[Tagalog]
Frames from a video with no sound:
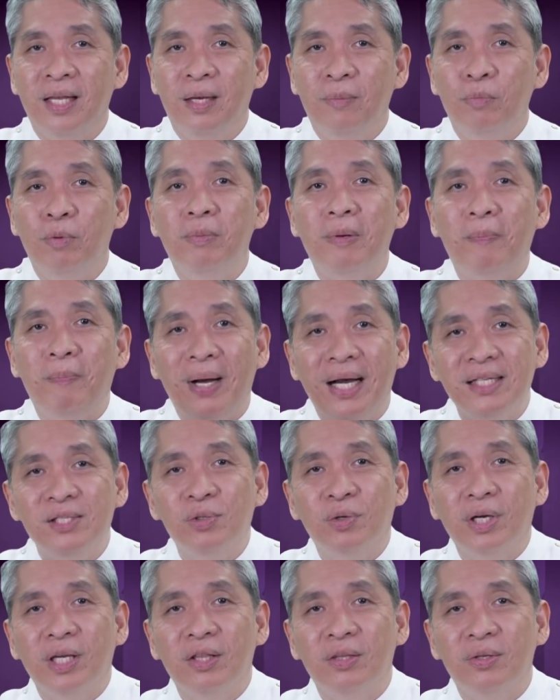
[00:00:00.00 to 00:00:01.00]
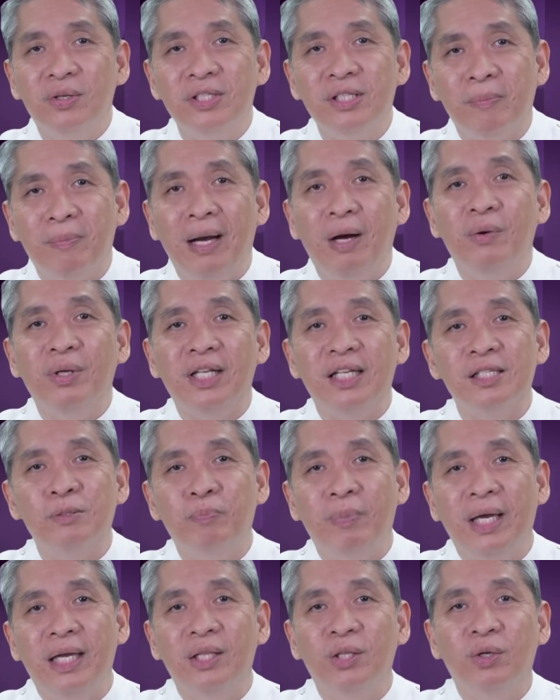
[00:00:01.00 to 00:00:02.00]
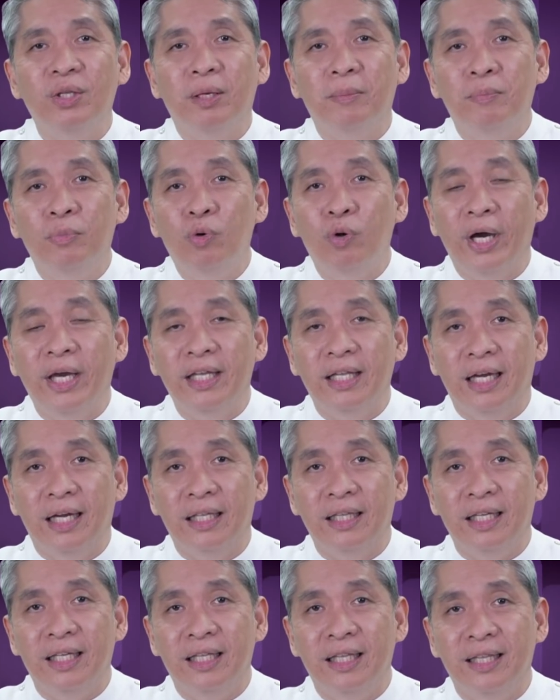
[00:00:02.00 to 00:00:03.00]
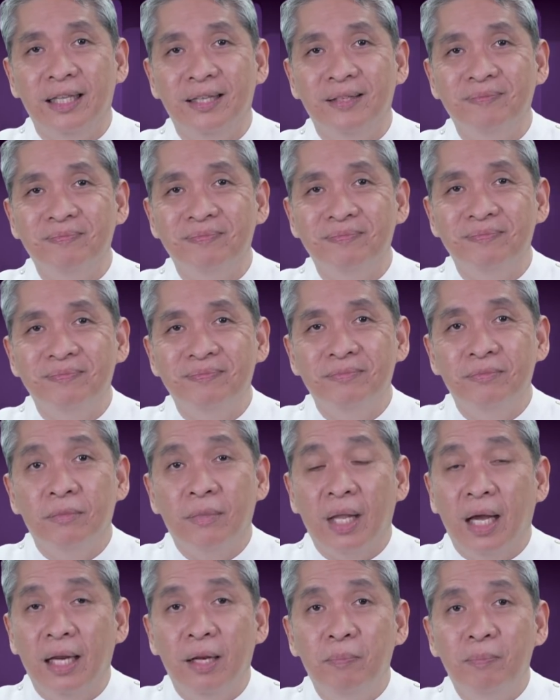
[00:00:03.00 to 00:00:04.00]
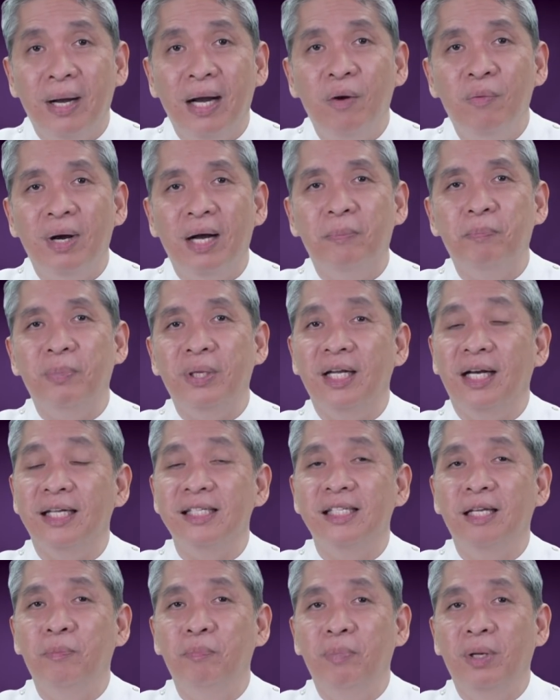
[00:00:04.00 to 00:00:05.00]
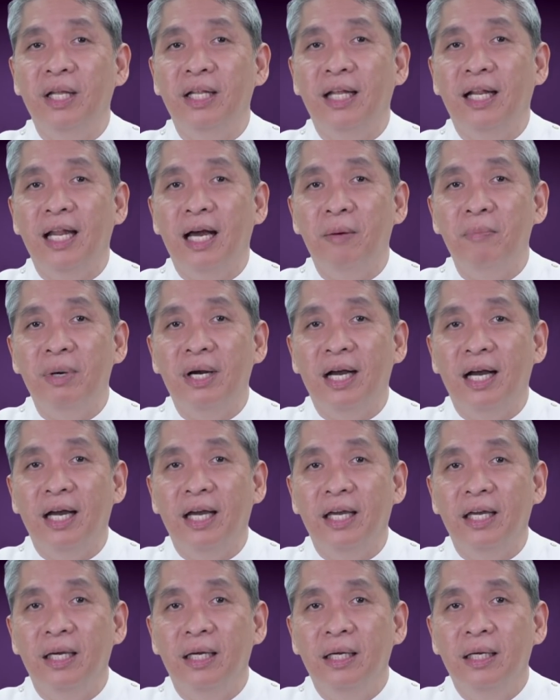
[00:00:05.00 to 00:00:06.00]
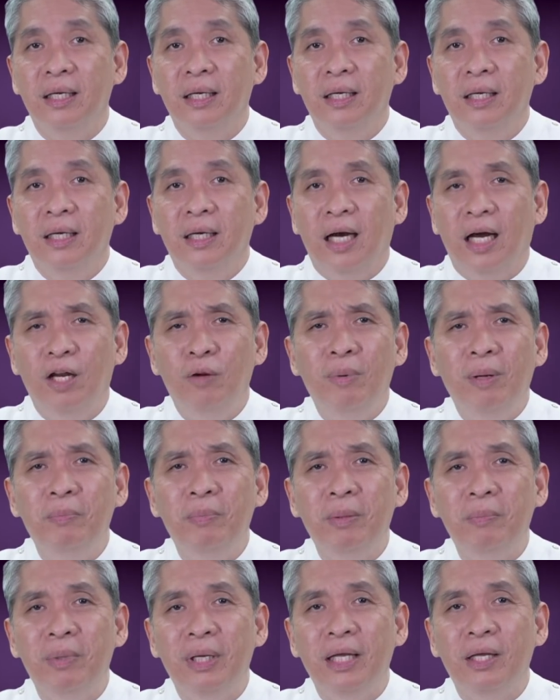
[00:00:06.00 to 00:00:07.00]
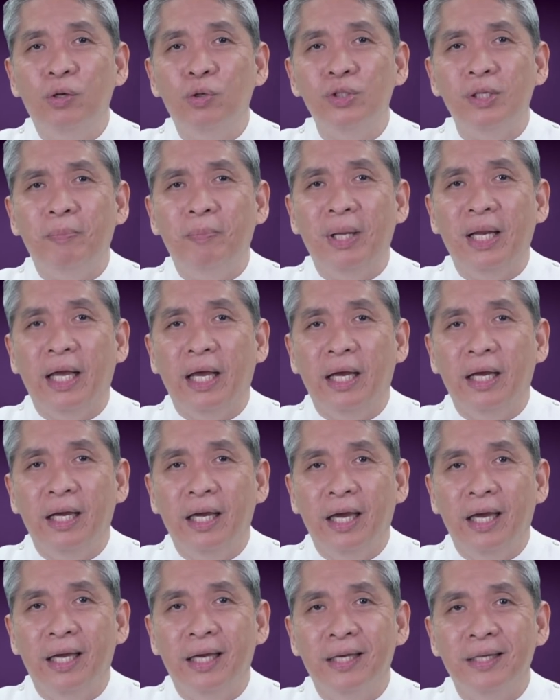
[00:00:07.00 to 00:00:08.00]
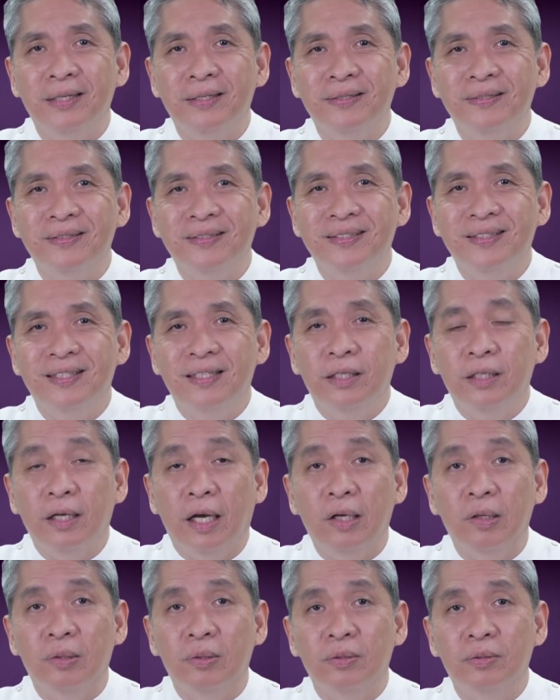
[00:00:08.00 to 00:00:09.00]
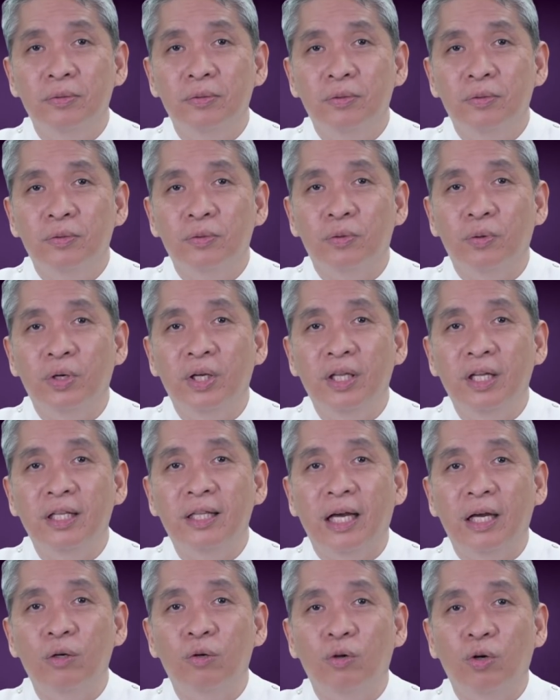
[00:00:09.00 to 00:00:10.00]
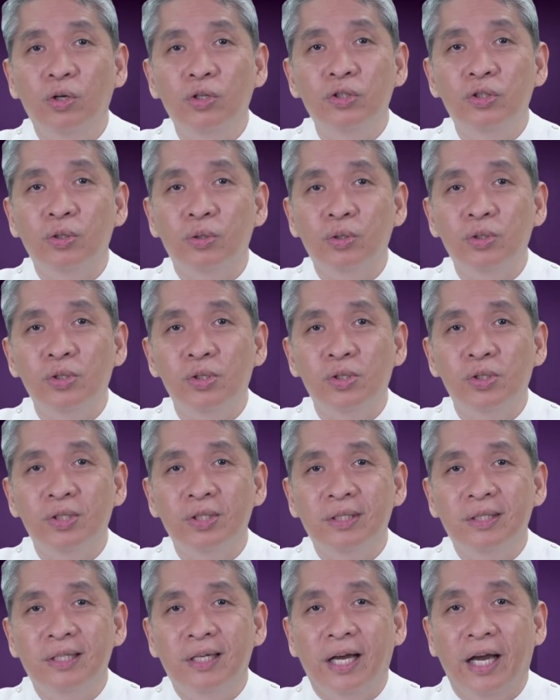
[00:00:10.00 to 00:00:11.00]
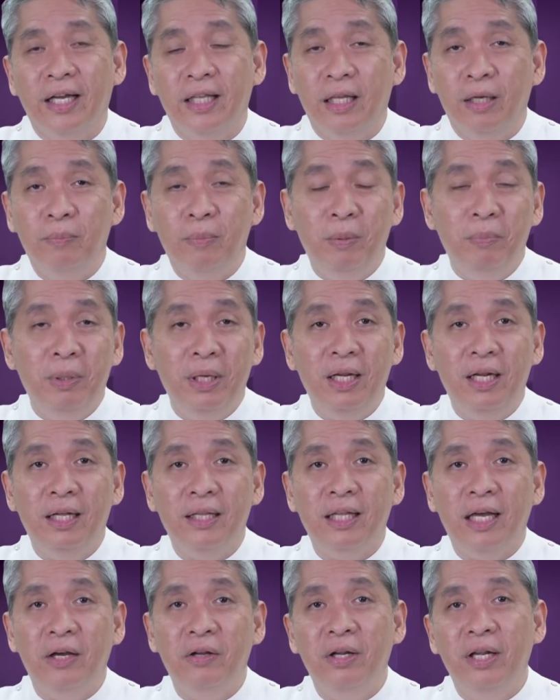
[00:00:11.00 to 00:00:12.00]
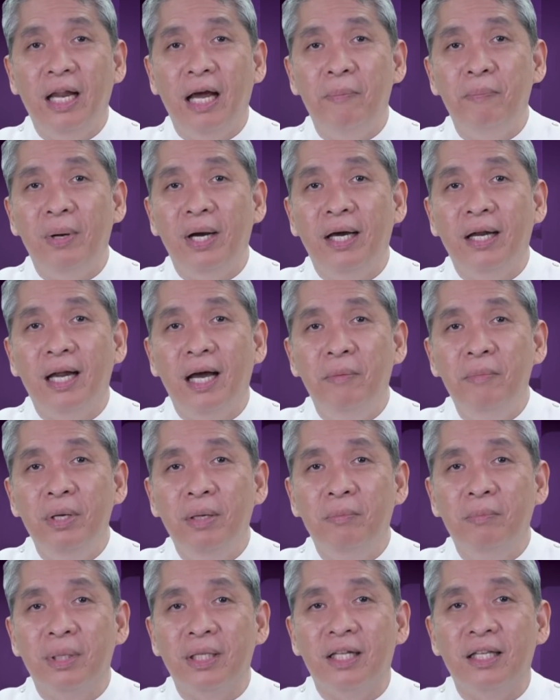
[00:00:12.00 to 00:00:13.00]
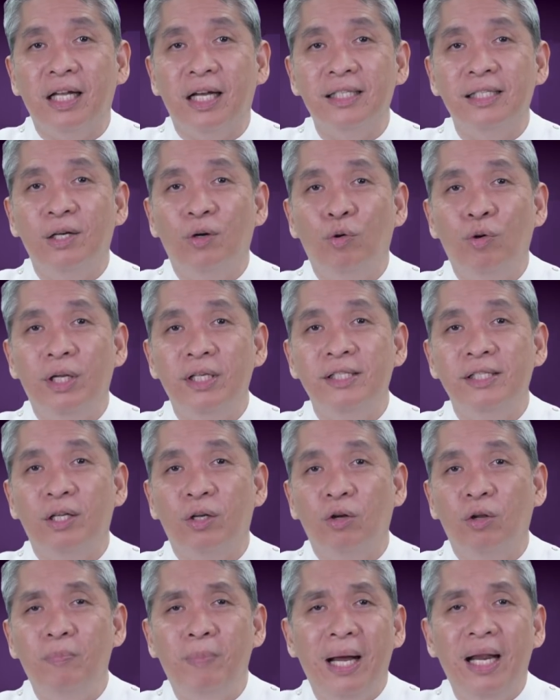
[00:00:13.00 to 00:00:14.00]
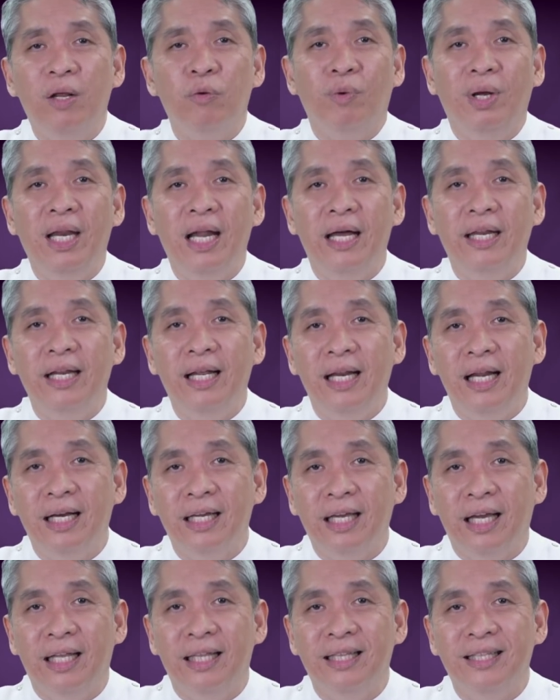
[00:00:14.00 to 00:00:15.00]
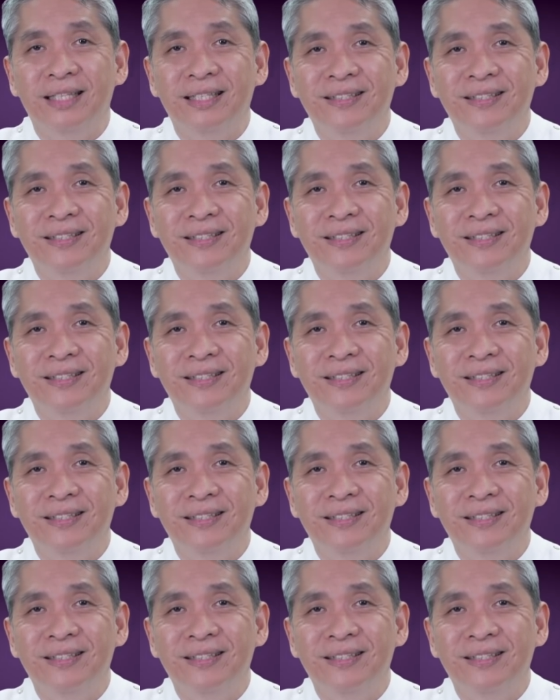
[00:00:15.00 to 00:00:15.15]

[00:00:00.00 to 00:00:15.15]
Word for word: Pumapasok ito sa bawat aspeto ng buhay natin Halimbawa, ang pinakasimple na lamang ay, ano bang bibilihin ko sa palengke? Ngayon, kung hindi tayo conscious, edi bibili lang tayo ng napakaraming matataas ang kolesterol, bali wala na lang yan.